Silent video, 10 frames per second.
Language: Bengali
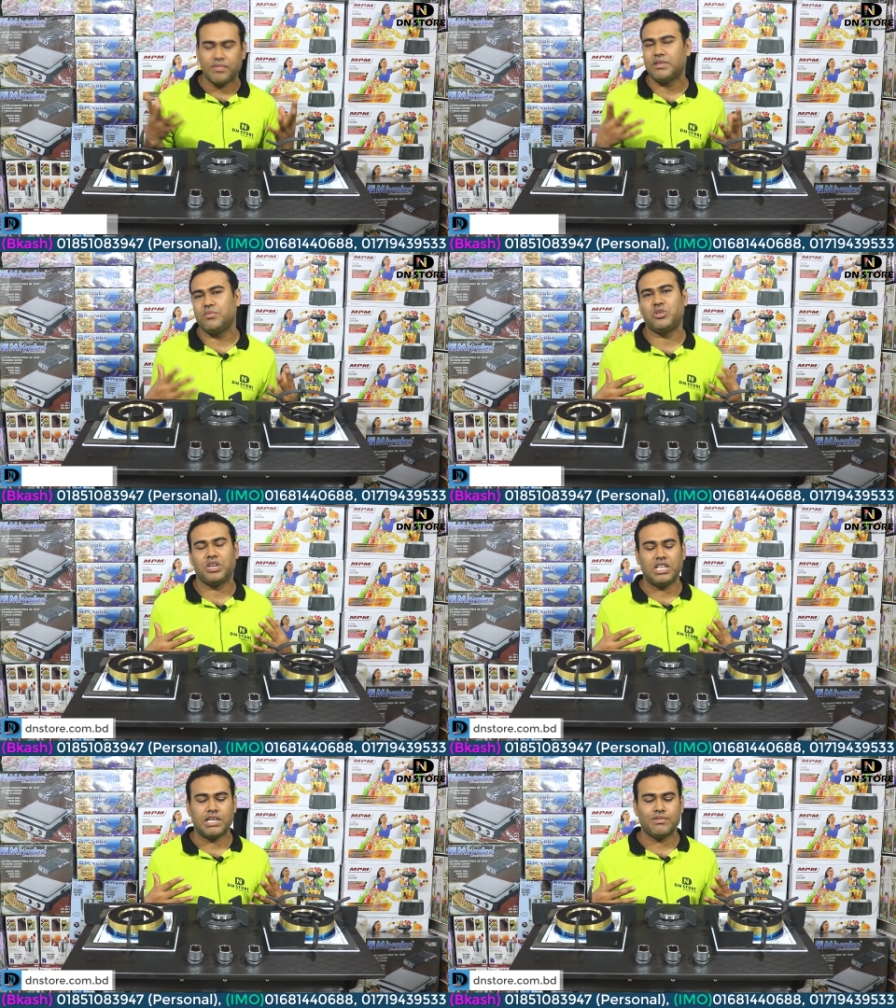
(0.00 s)
কম দামের ভিতরে
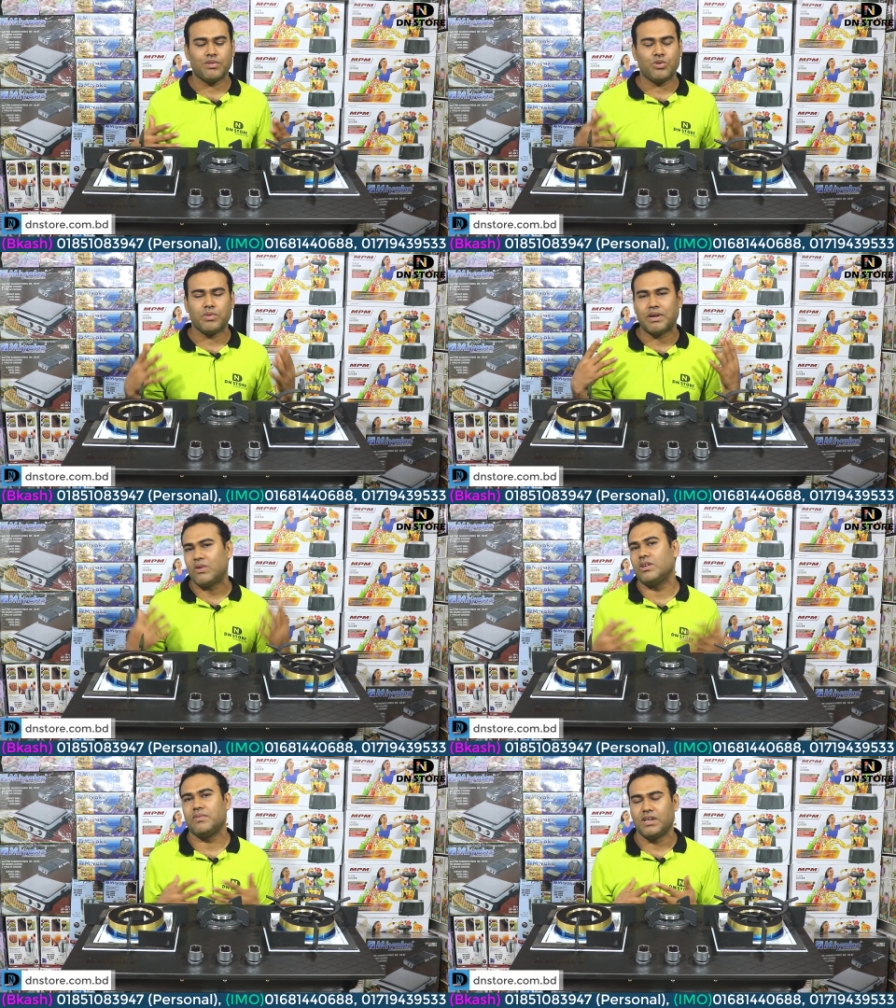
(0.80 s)
কিনতে পারবো অনেক ভালো
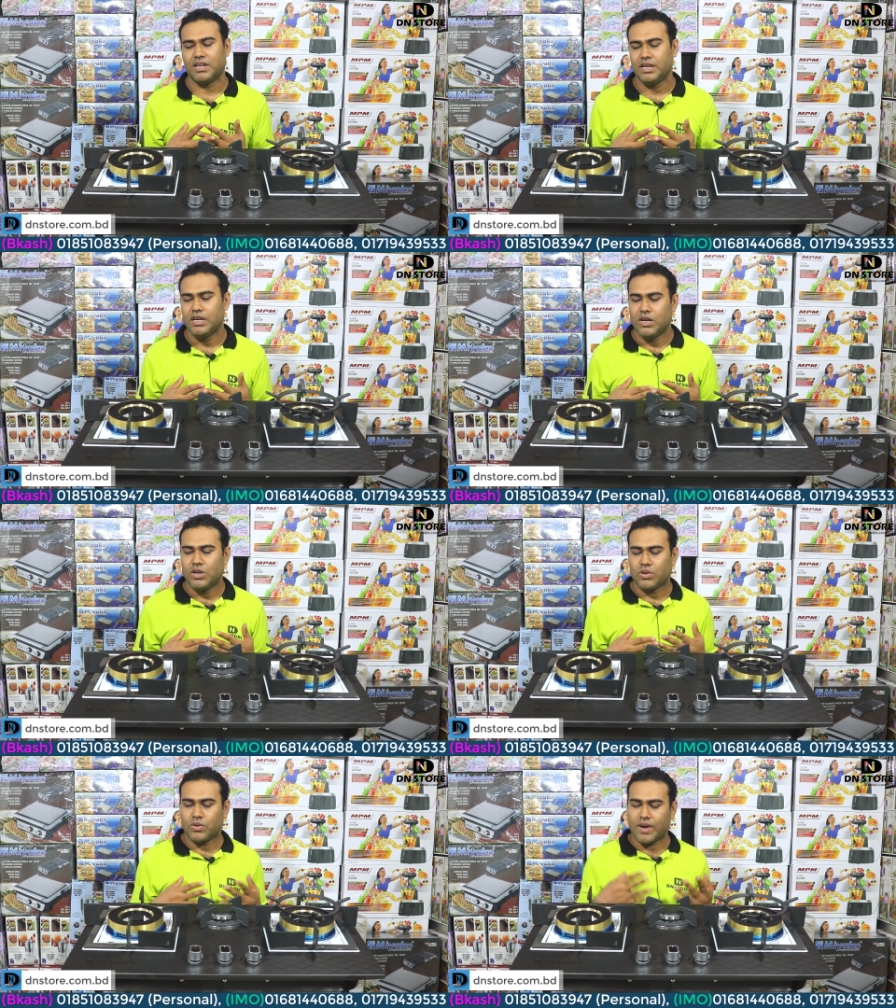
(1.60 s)
লেভেলের
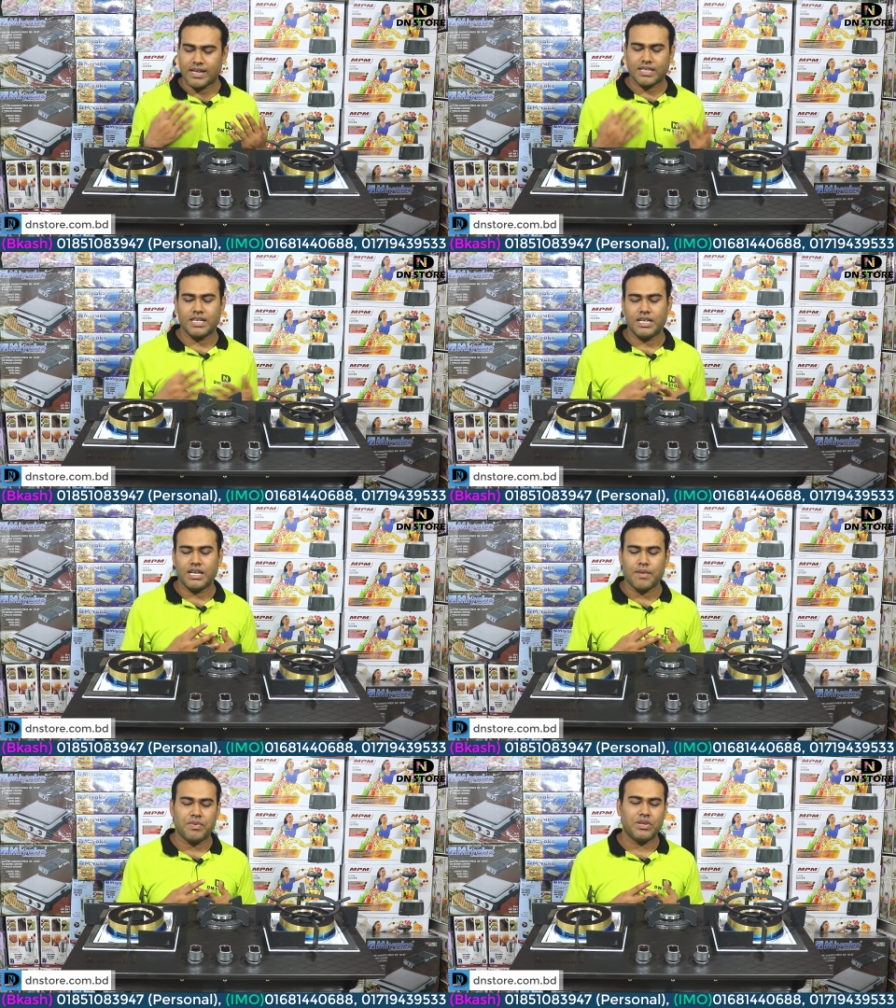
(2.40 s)
তো আজকে
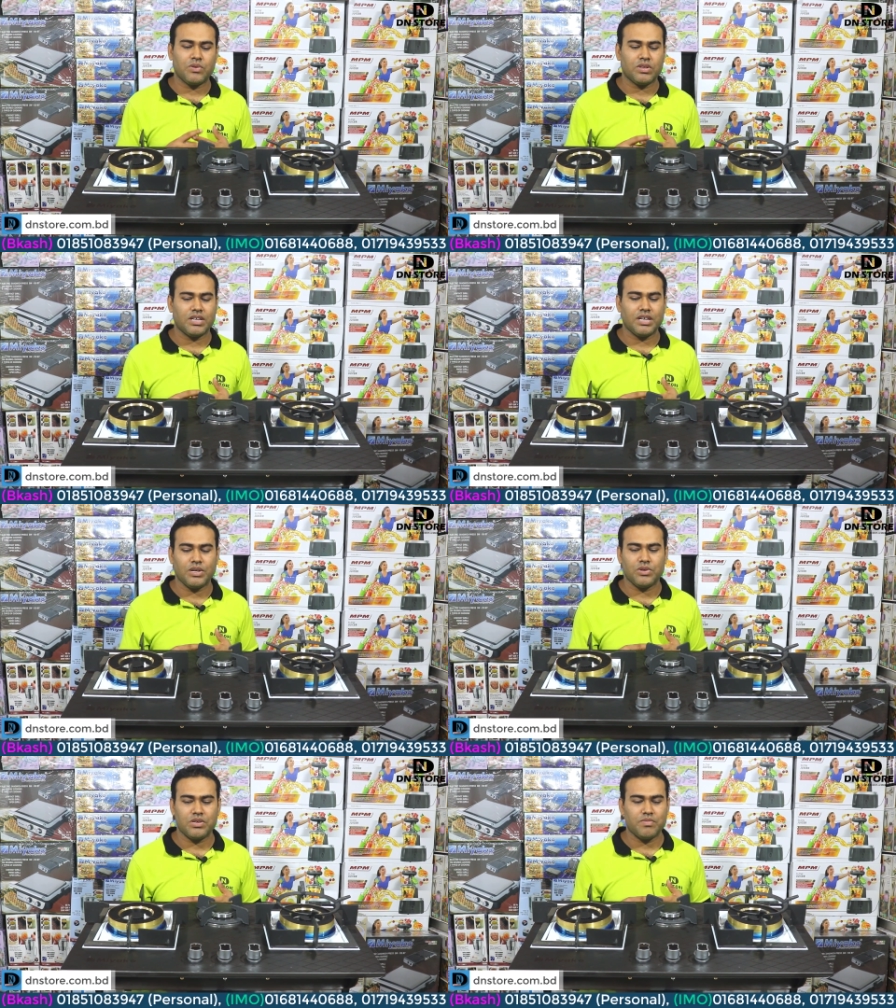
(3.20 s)
আপনাদের কথা
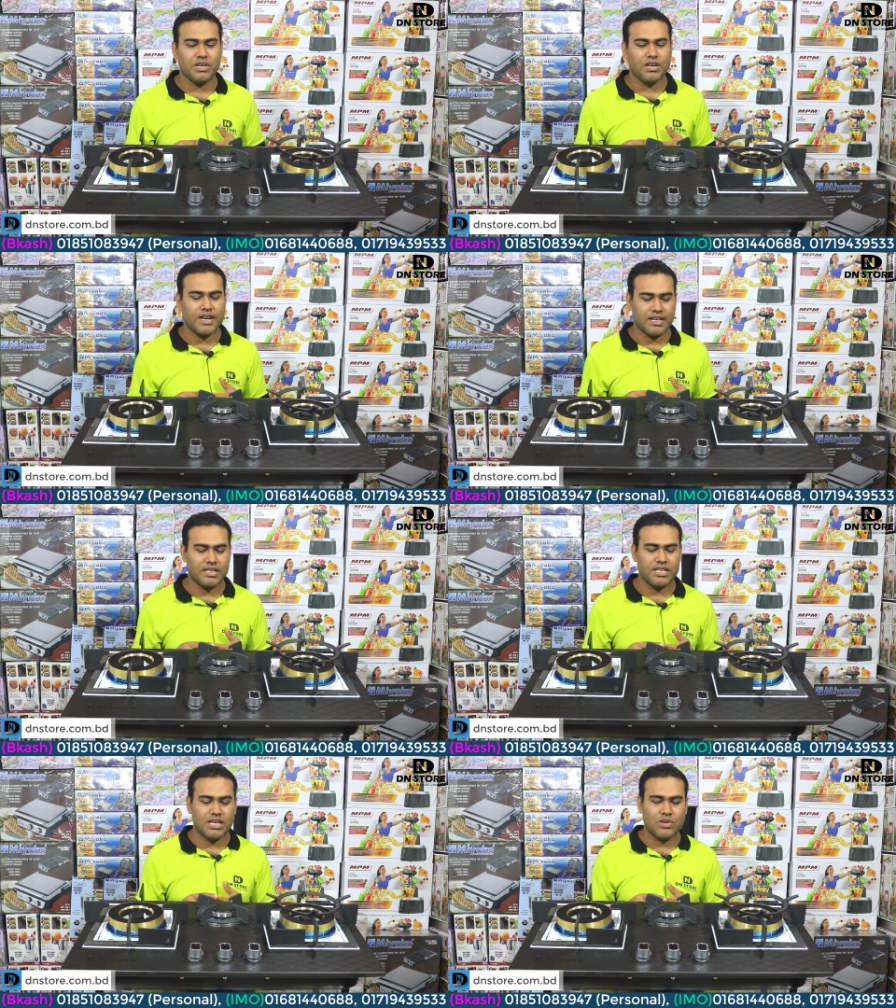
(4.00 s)
রিকোয়েস্ট রাখতে
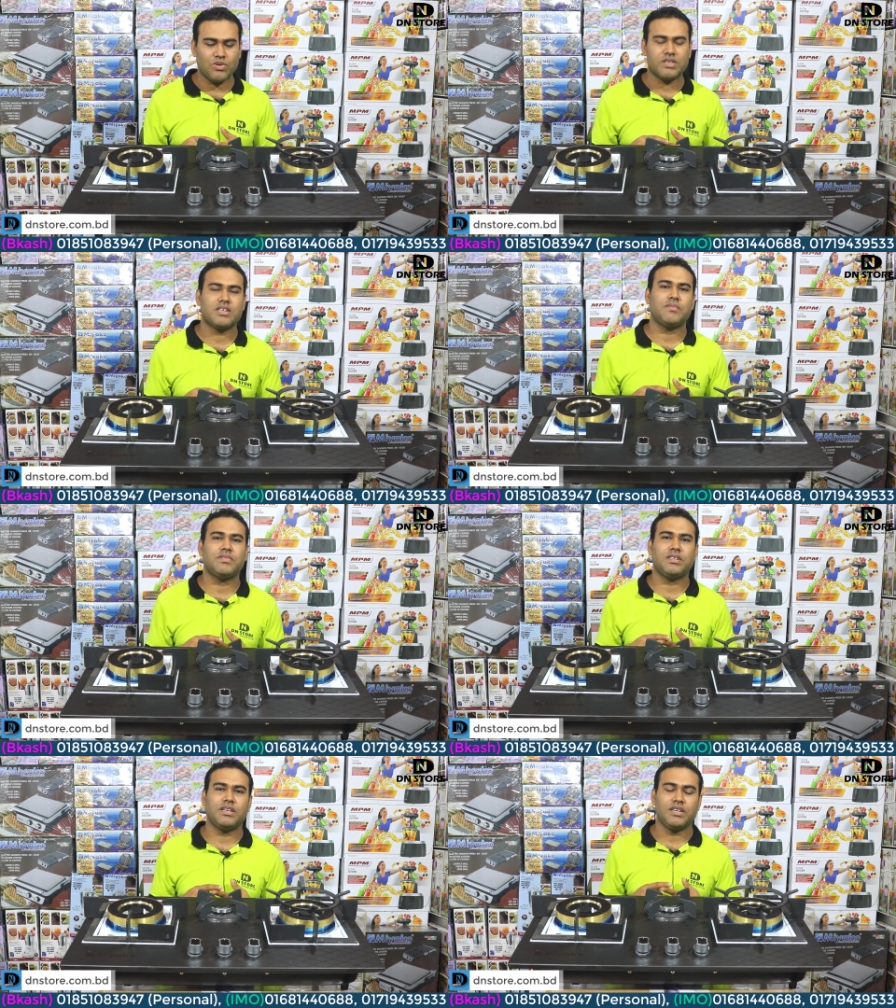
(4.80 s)
চাই কিন্তু আজকে
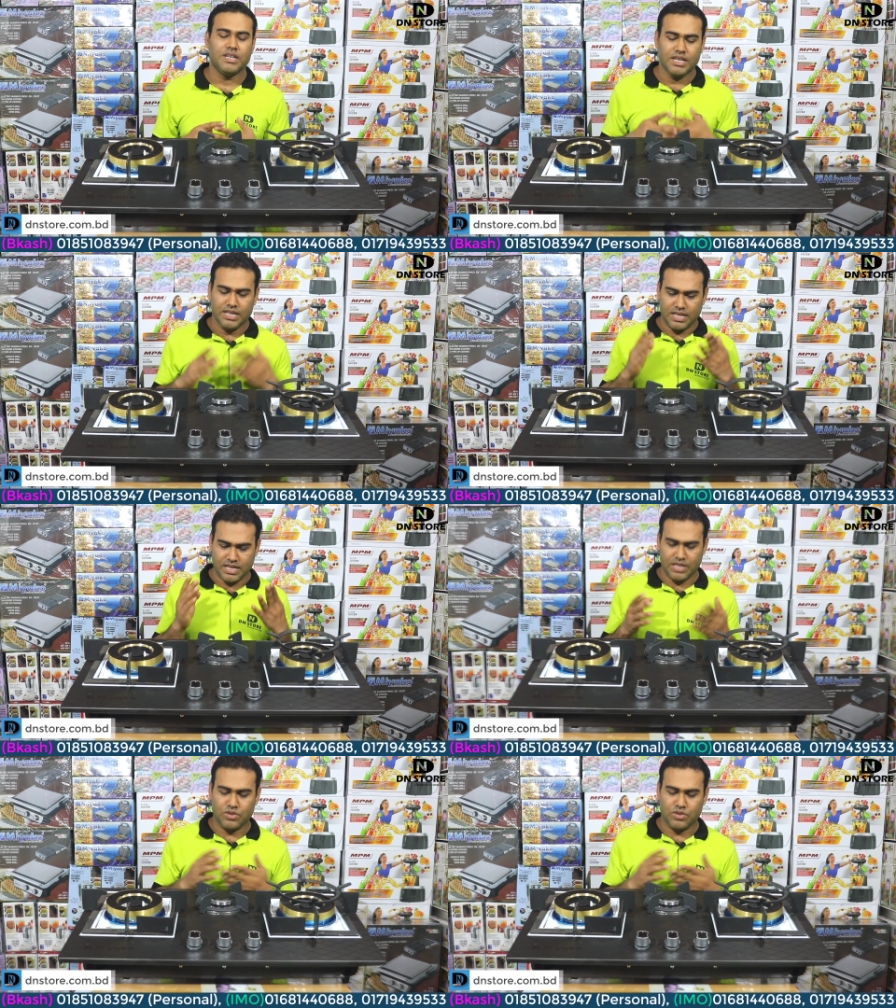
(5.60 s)
আমাদের এই